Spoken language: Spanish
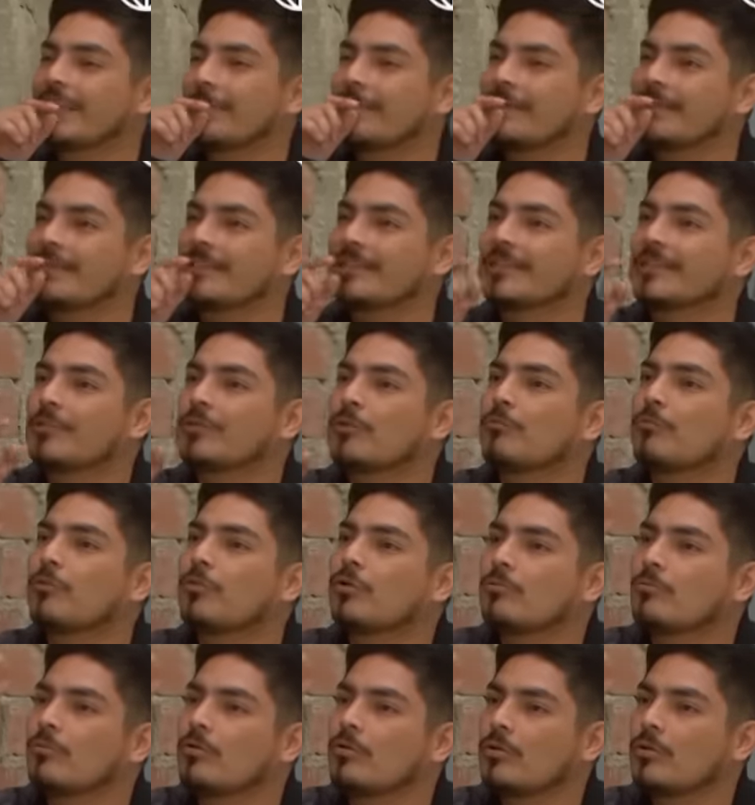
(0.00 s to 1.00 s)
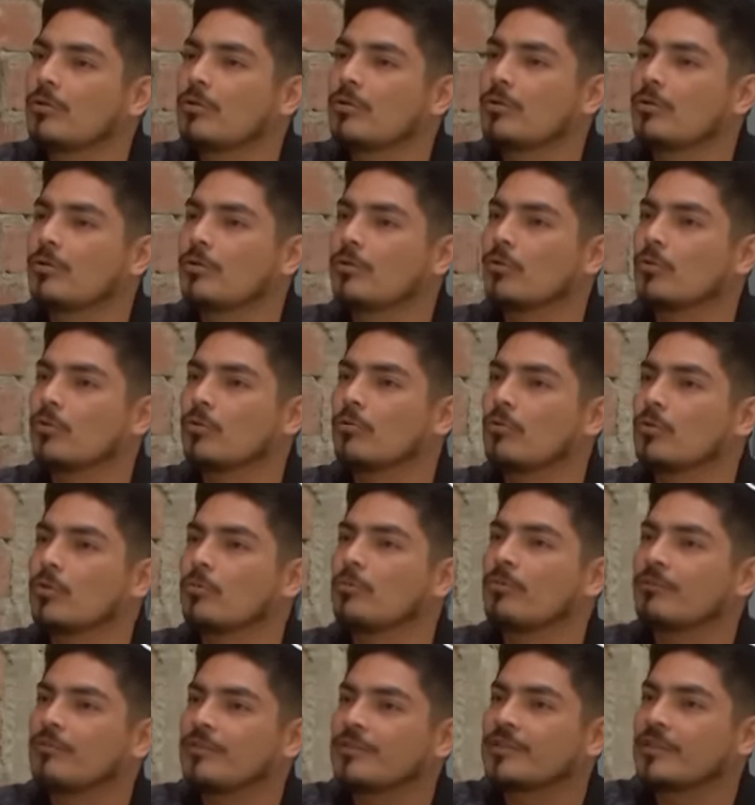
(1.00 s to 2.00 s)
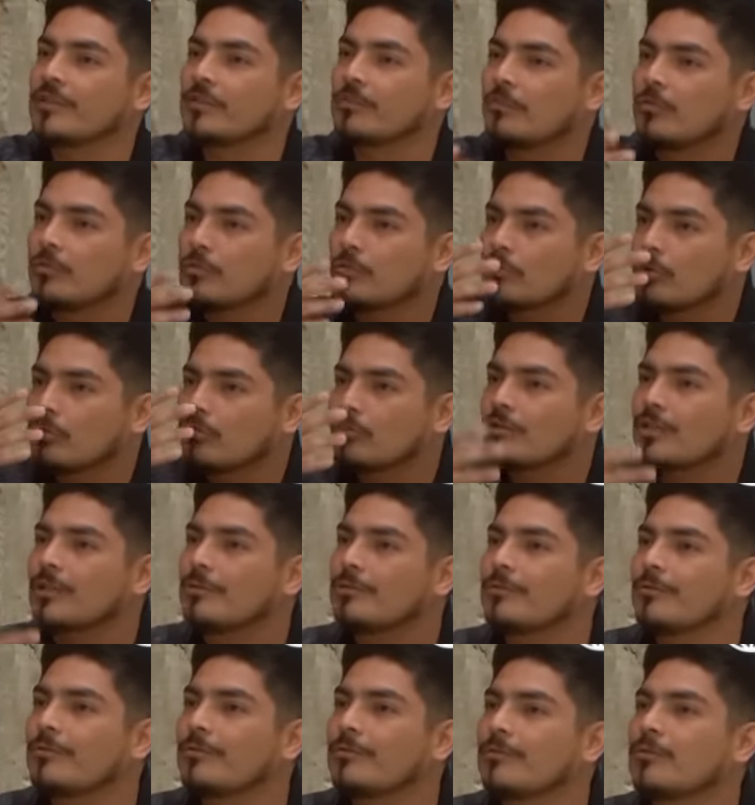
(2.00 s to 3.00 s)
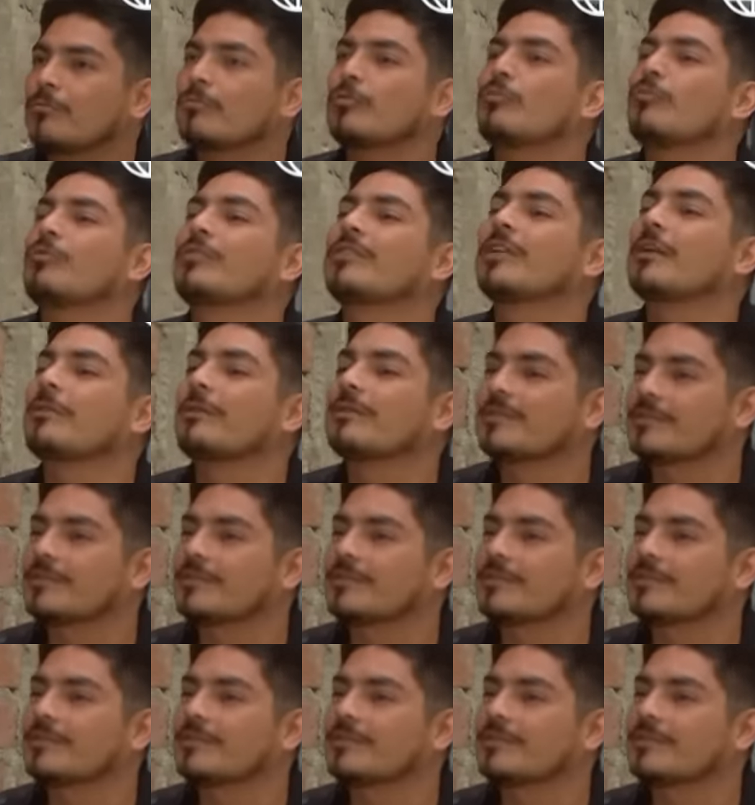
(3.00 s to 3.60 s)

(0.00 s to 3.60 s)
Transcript: a ver, ¿y, cómo, cómo, cómo, cómo fuiste? ¿Cómo, cómo te vio? ¿Cómo, estaba?